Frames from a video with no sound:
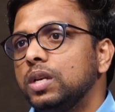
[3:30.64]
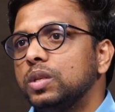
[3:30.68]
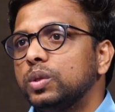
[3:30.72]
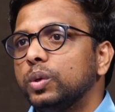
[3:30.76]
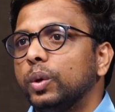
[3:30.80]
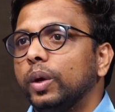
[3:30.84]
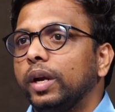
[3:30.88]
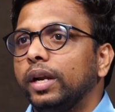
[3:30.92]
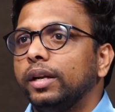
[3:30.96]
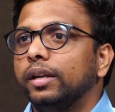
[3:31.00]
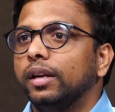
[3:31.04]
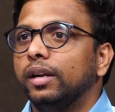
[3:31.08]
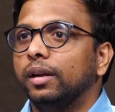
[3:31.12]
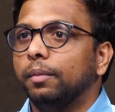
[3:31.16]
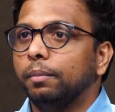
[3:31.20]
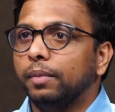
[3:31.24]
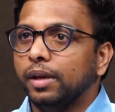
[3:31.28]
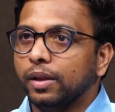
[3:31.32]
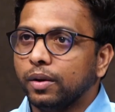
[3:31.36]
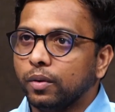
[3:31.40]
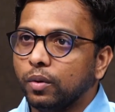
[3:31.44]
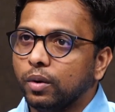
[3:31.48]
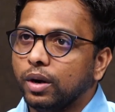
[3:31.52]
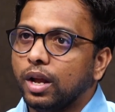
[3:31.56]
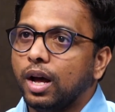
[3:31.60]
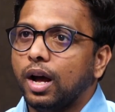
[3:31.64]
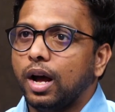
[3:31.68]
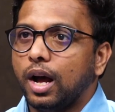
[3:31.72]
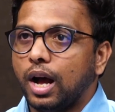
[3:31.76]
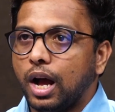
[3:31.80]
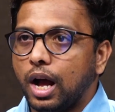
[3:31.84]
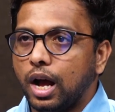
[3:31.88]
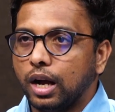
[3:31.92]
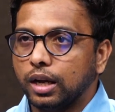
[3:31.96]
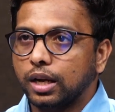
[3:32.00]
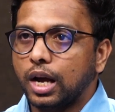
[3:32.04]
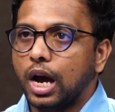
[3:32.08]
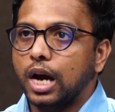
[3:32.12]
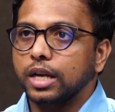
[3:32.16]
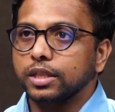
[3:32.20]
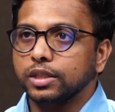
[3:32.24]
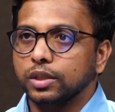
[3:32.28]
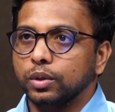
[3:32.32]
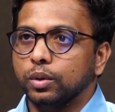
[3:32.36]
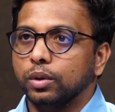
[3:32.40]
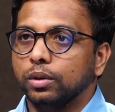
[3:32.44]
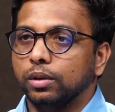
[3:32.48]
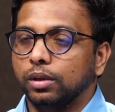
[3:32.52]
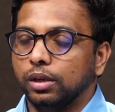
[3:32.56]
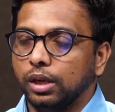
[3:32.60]
సో ఏంటంటే మీరు కూడా ఆ
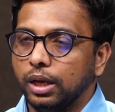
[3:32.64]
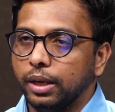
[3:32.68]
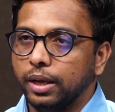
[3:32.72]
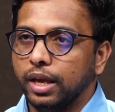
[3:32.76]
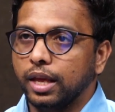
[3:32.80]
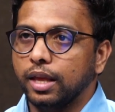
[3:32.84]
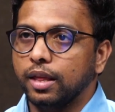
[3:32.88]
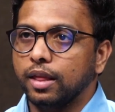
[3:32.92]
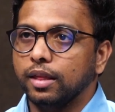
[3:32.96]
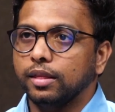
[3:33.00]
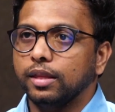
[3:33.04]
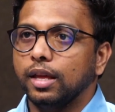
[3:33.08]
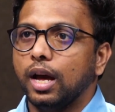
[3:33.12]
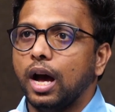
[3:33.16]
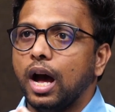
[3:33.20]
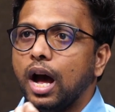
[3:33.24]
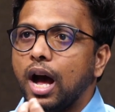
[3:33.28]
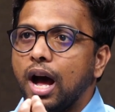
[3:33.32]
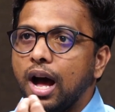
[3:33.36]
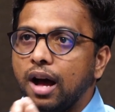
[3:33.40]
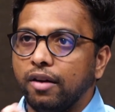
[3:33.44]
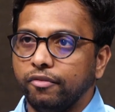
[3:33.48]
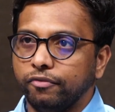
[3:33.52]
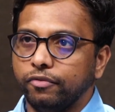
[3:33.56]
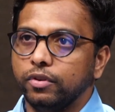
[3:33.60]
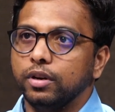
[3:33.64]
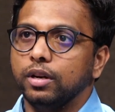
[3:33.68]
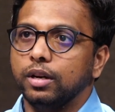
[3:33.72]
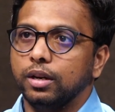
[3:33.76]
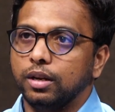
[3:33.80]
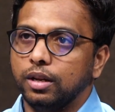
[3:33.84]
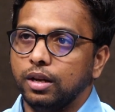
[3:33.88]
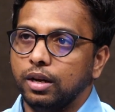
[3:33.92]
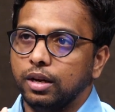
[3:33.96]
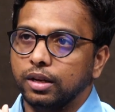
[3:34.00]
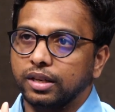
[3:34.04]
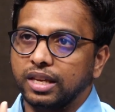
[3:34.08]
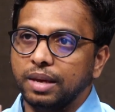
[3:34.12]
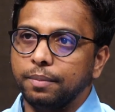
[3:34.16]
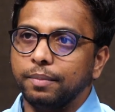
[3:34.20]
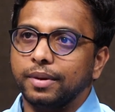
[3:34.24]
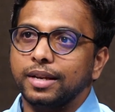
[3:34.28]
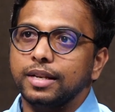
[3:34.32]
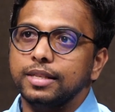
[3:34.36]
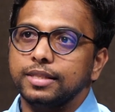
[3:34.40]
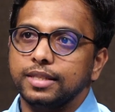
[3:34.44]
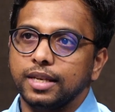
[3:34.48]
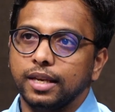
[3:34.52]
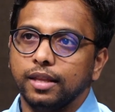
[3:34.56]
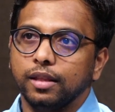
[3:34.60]
కార్సినో ఏదైతే హార్మ్ఫుల్
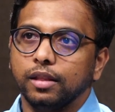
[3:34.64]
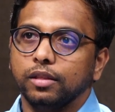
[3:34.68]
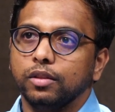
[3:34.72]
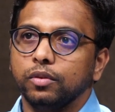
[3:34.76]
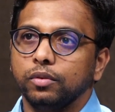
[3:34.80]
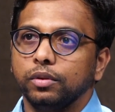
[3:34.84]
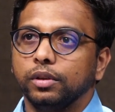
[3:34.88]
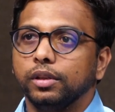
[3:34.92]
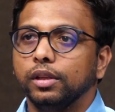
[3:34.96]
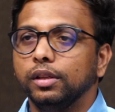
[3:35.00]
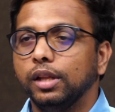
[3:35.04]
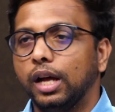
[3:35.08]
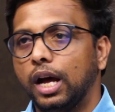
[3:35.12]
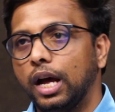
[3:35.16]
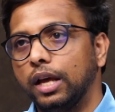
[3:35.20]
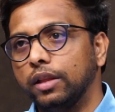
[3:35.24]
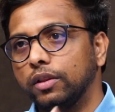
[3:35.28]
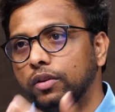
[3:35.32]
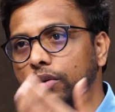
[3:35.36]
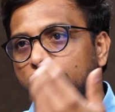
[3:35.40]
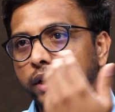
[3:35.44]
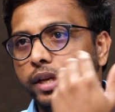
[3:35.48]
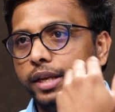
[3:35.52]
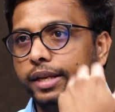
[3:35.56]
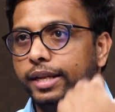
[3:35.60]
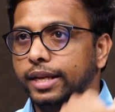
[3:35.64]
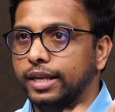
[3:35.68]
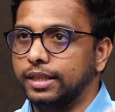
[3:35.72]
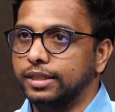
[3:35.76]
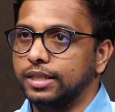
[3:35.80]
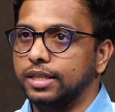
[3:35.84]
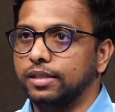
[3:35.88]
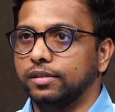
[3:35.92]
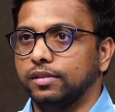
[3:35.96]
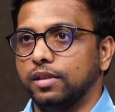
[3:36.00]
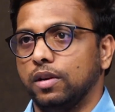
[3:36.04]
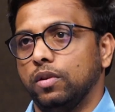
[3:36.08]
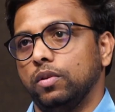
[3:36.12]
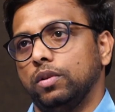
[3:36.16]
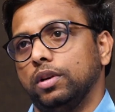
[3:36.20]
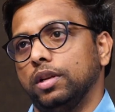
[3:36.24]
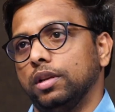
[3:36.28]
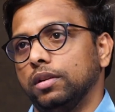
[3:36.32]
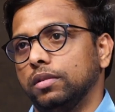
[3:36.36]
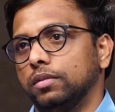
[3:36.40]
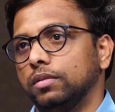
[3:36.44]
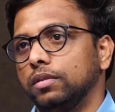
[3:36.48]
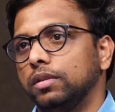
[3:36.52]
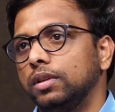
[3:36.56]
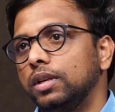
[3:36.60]
కెమికల్స్ ఏదైతే ఉంటుందో అది కూడా ఇన్హేల్ చేస్తూ
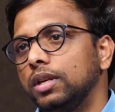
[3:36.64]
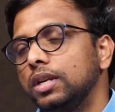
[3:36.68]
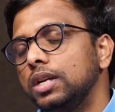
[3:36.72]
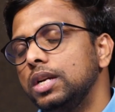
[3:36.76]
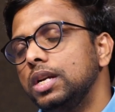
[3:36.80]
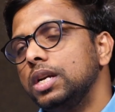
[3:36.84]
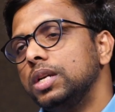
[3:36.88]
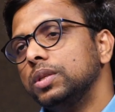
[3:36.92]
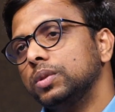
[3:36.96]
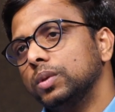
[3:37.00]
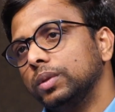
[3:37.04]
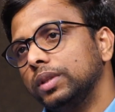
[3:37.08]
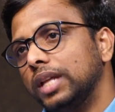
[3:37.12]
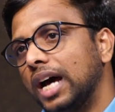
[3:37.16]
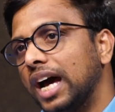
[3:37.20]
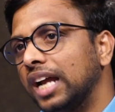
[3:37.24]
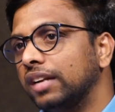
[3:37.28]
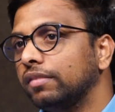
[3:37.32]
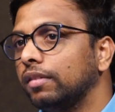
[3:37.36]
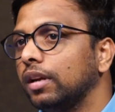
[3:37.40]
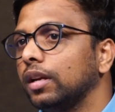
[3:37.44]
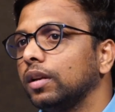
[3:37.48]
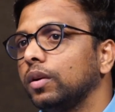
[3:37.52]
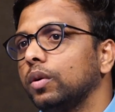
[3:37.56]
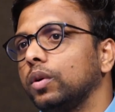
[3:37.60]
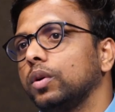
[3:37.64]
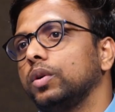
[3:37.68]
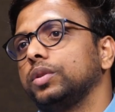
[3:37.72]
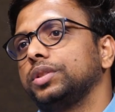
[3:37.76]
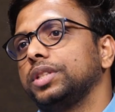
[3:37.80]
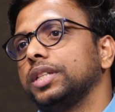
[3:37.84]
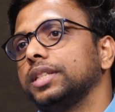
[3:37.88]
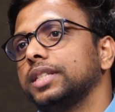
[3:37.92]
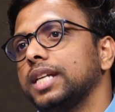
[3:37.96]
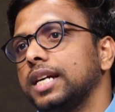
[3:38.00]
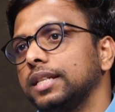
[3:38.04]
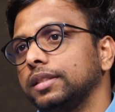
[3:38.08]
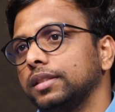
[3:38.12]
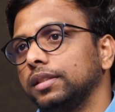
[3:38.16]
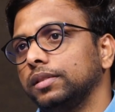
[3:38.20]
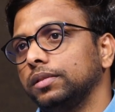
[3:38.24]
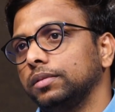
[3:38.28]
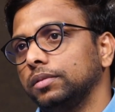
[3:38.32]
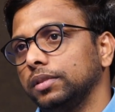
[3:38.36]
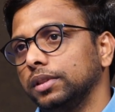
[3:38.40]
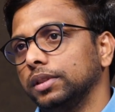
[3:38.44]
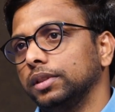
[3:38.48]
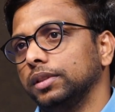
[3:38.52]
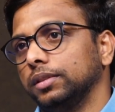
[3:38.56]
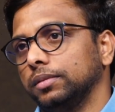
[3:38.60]
ఉంటారు సో దానివల్ల కూడా వచ్చే ఛాన్సెస్
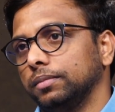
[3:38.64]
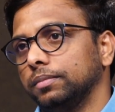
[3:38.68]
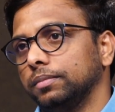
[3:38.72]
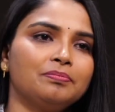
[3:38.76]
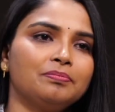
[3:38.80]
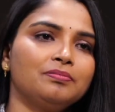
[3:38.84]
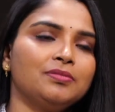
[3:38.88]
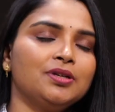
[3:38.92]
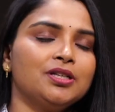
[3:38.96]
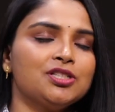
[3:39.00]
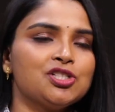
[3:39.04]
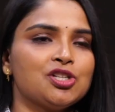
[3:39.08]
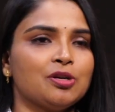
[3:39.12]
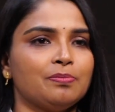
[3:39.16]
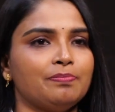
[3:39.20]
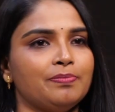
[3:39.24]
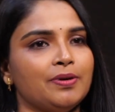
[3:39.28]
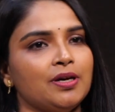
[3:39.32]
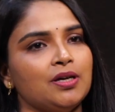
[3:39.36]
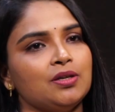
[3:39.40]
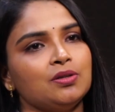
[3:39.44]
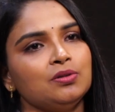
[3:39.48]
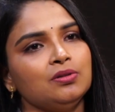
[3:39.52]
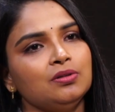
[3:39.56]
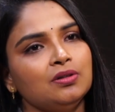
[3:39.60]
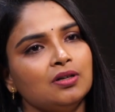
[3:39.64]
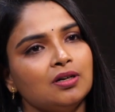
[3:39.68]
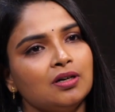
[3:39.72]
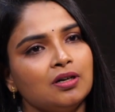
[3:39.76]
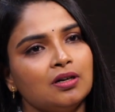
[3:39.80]
ఉంటుంది మీరు చెప్పారు